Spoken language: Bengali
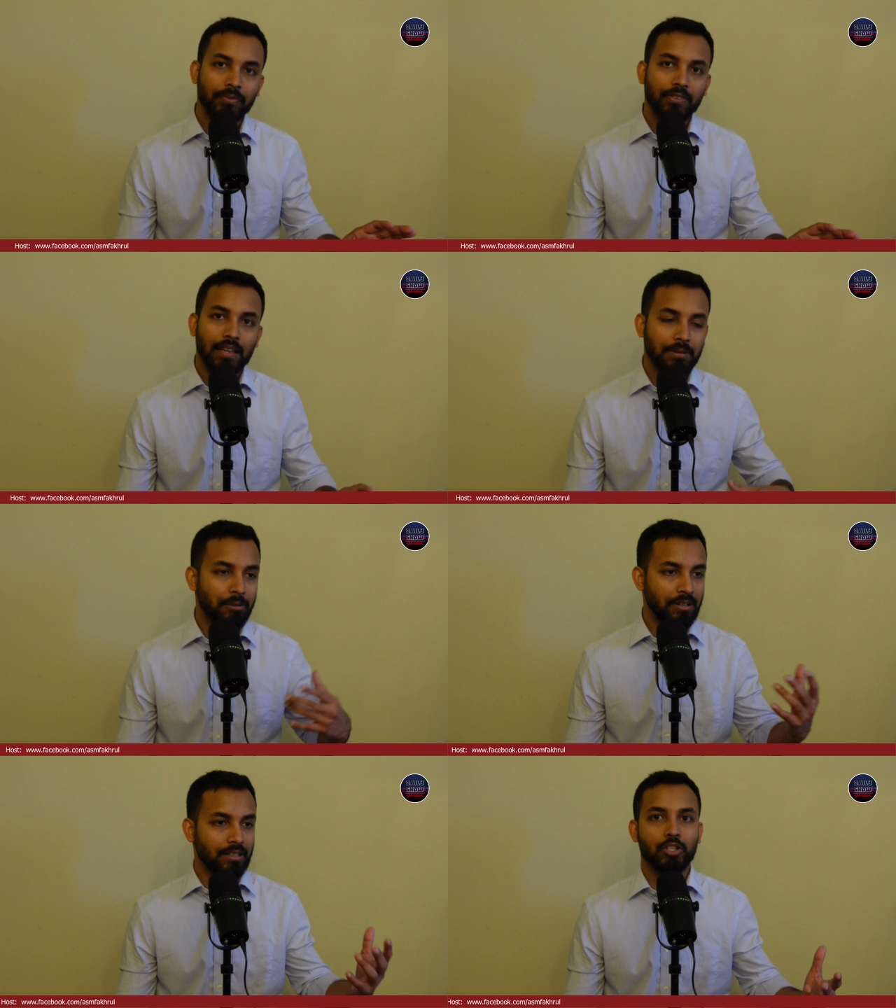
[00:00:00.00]
আপনি
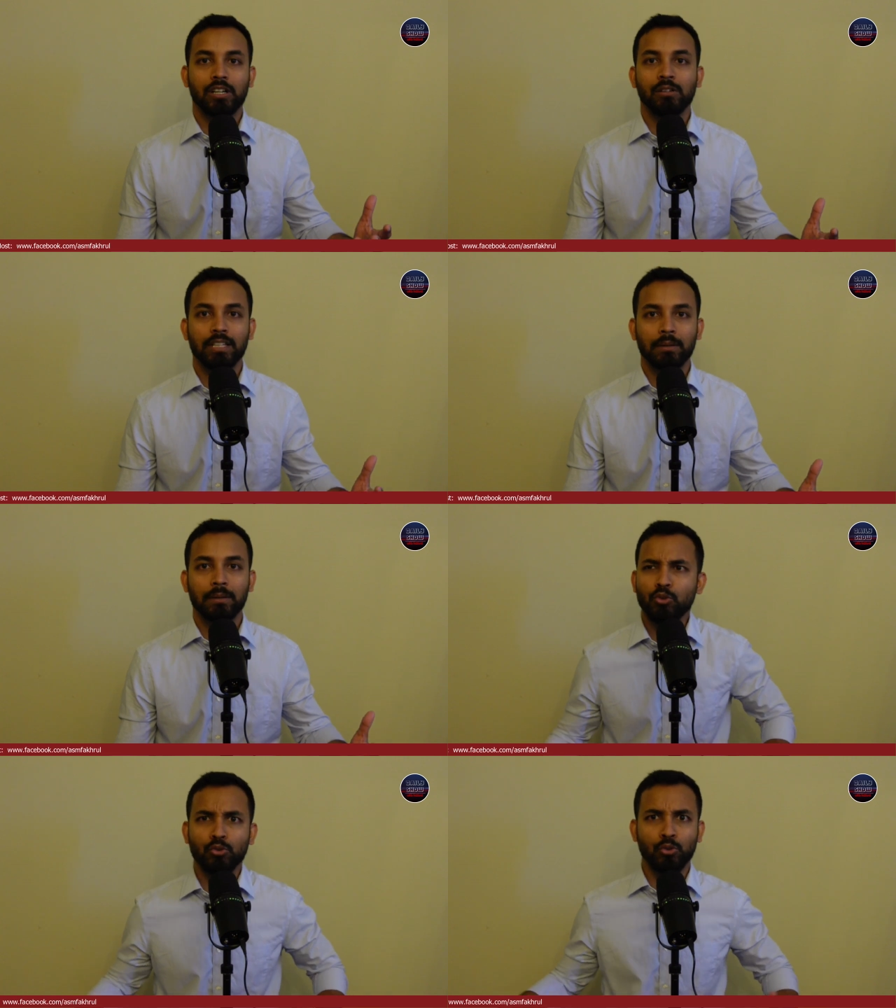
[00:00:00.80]
আমেরিকান চ্যানেলগুলো দেখবেন
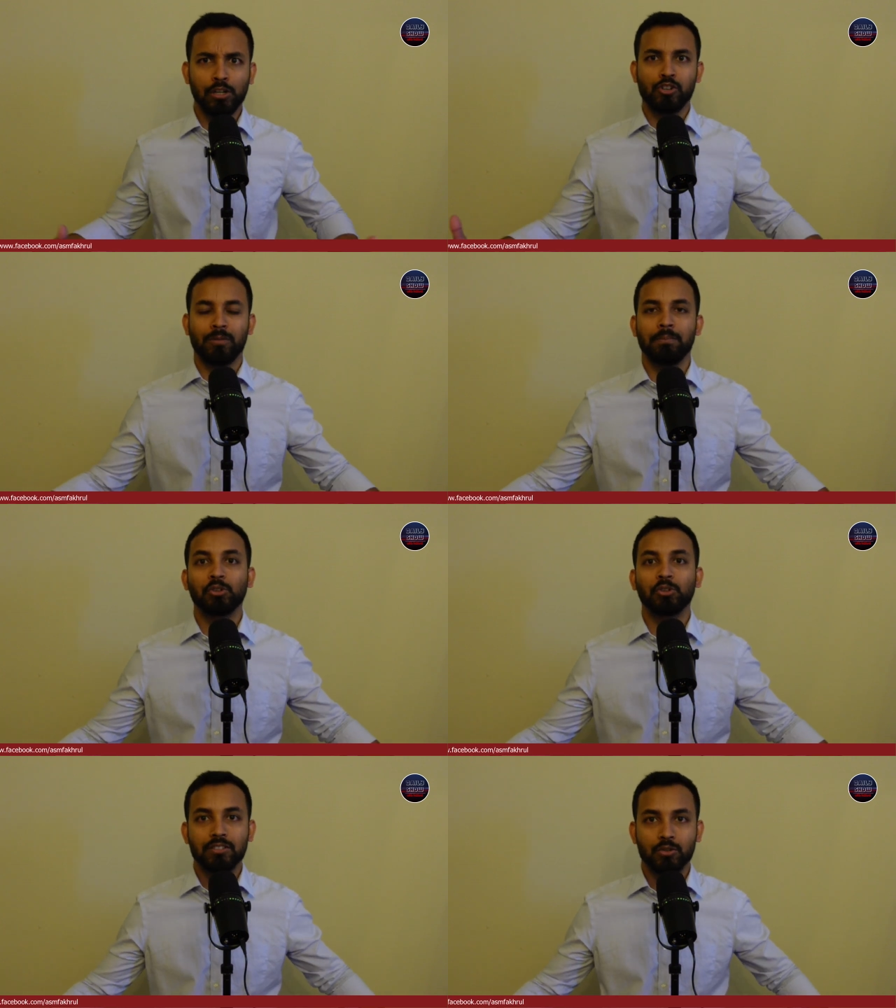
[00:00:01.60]
মন খুলে সবাই
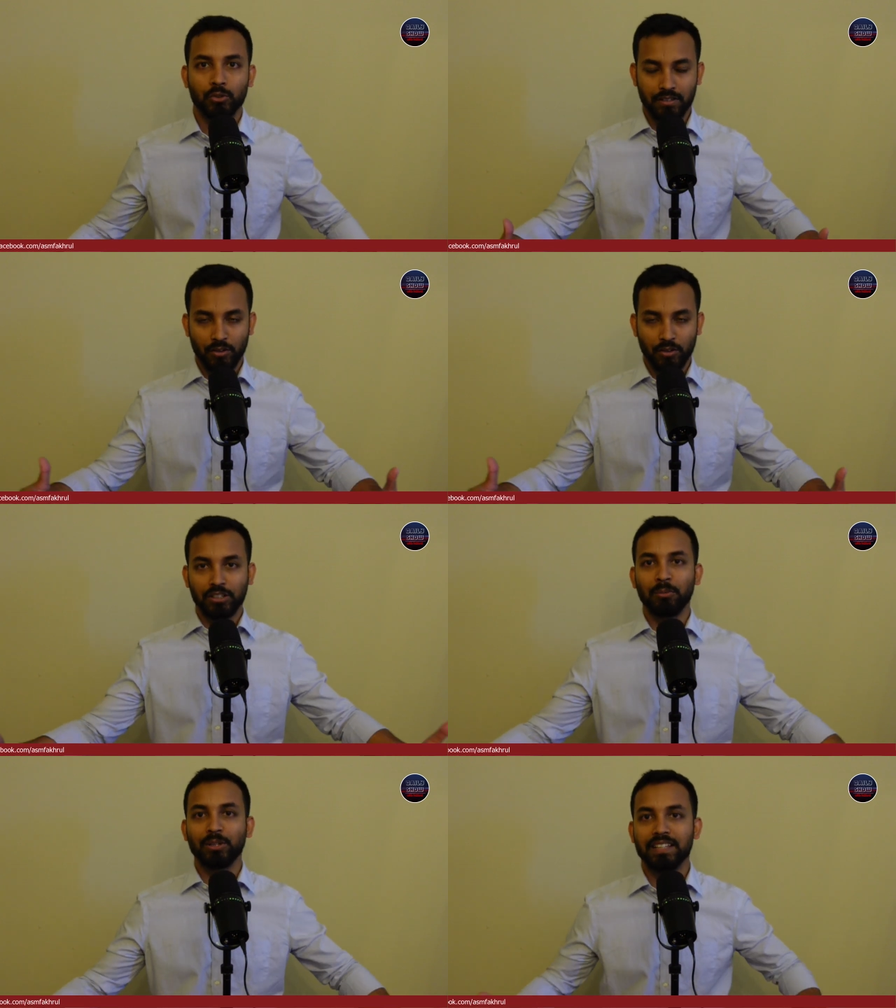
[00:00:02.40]
পডকাস্ট করতেছে
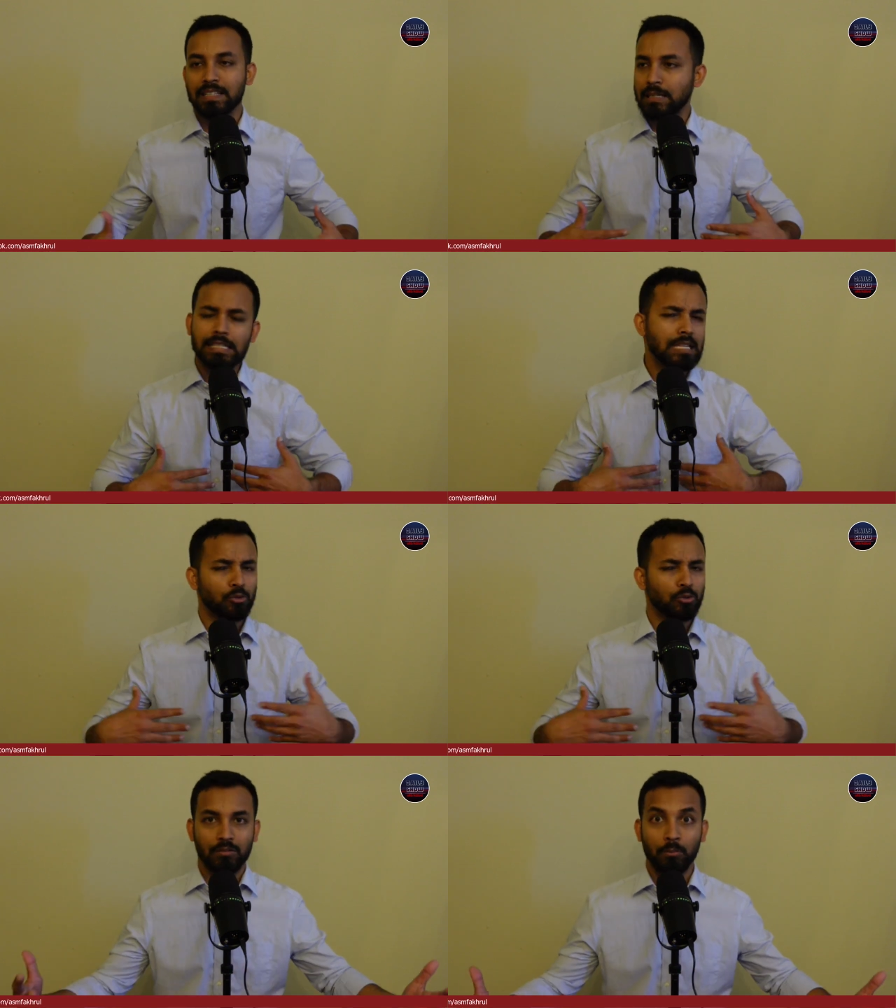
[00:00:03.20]
কথা বলতেছে ইচ্ছা
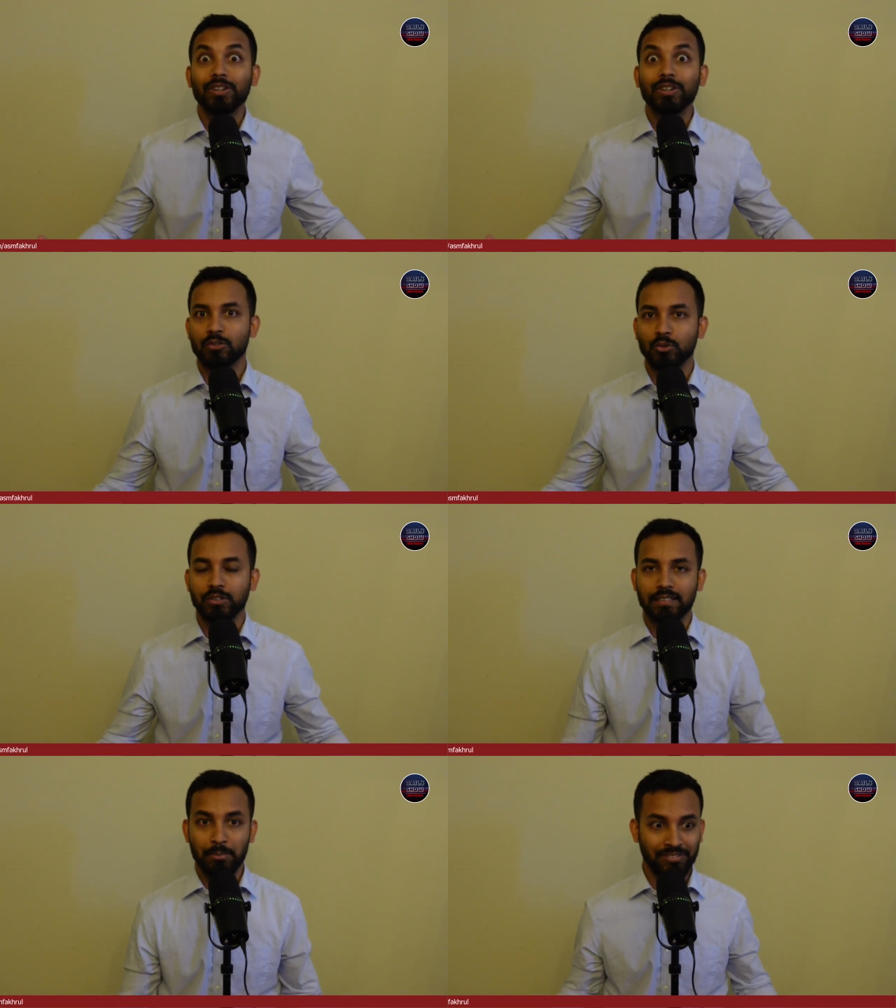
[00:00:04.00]
মতো পডকাস্ট
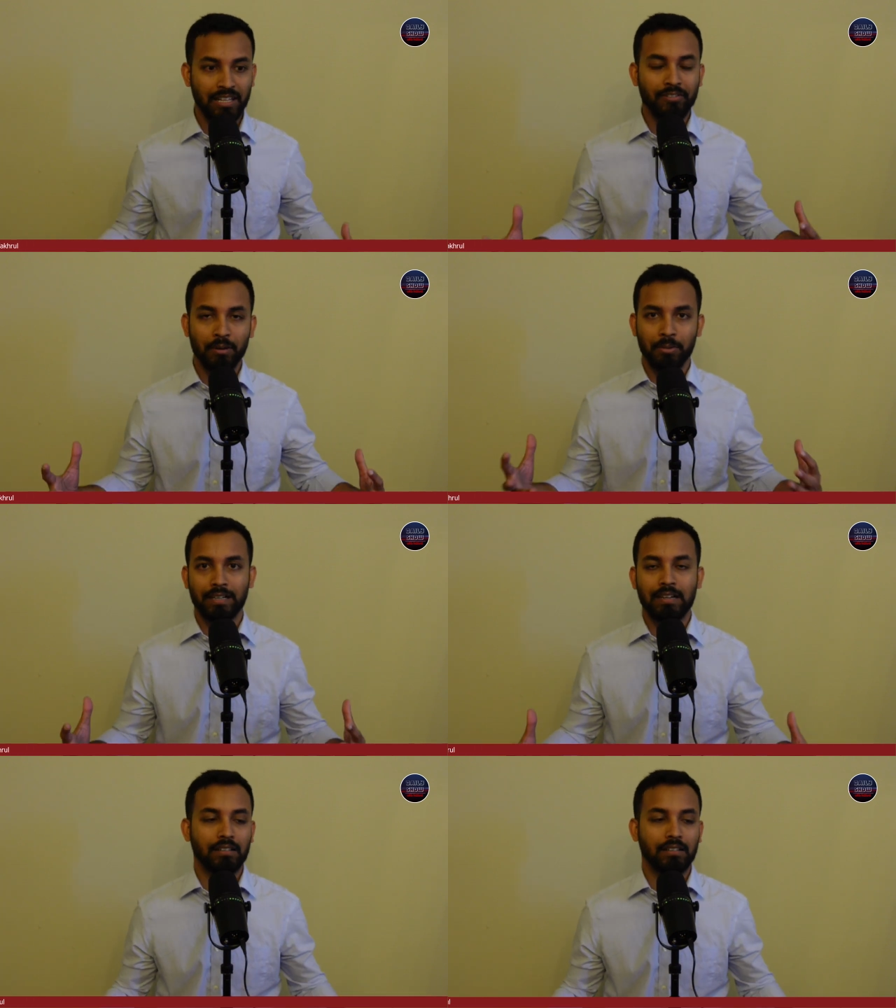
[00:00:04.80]
করতেছে আপনি ফ্লেভার পাবেন
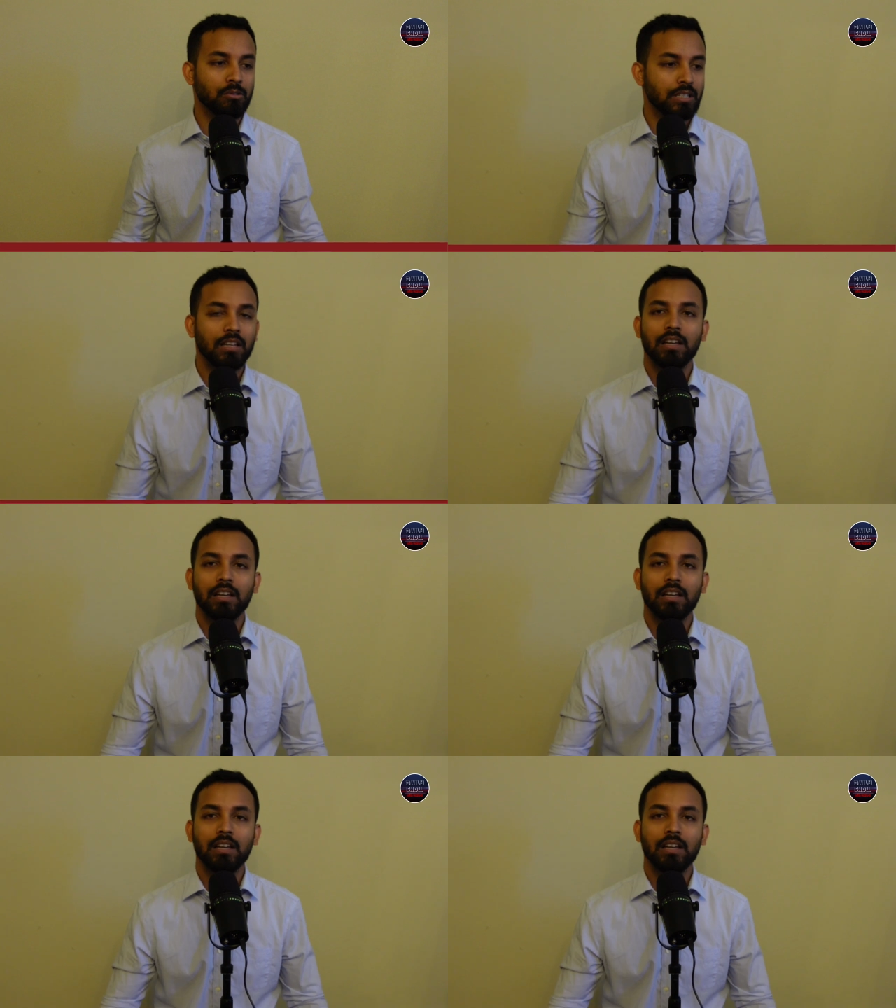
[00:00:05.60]
একটা আড্ডা হচ্ছে